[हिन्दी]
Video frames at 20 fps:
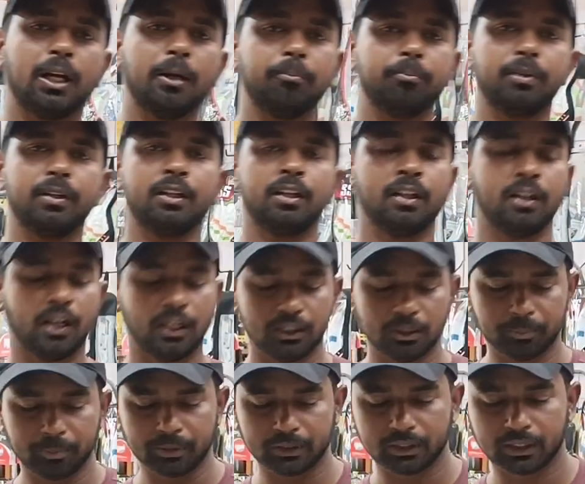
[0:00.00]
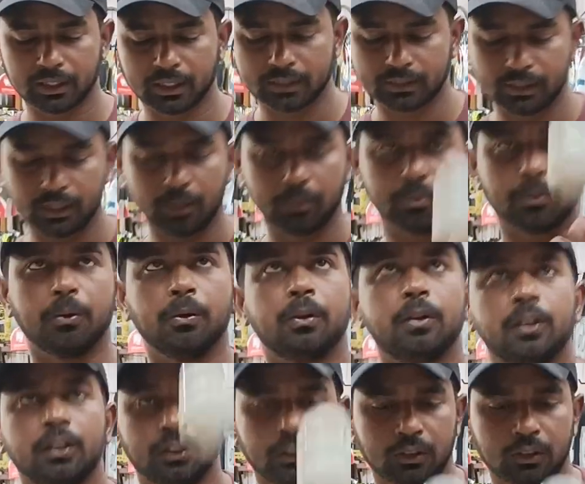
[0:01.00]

दाम पे है आइए पिंक दिखाते हैं आपको